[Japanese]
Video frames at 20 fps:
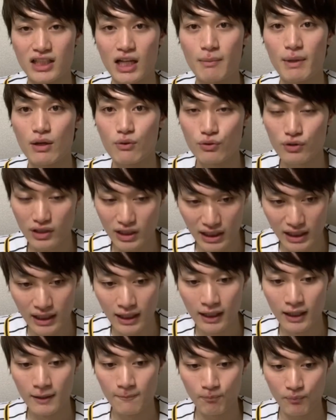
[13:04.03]
スタメン復
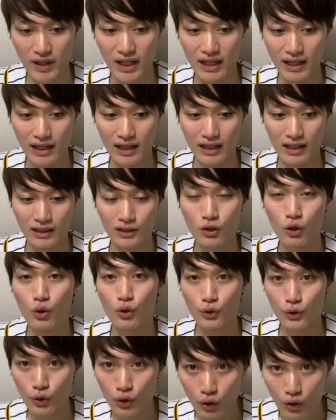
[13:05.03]
帰、えー、
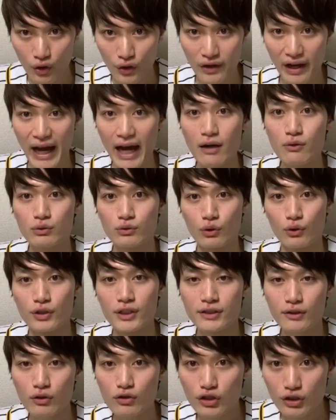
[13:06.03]
今日のアウト
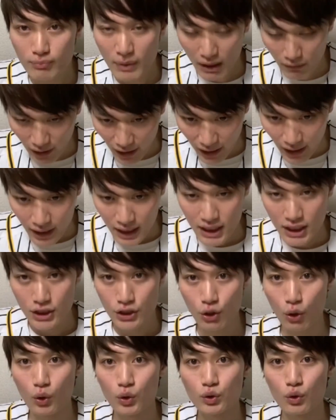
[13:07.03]
ひとつめは
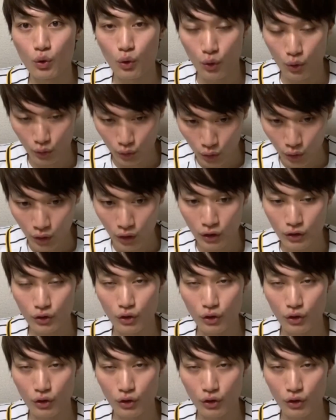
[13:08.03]
ショートゴロと、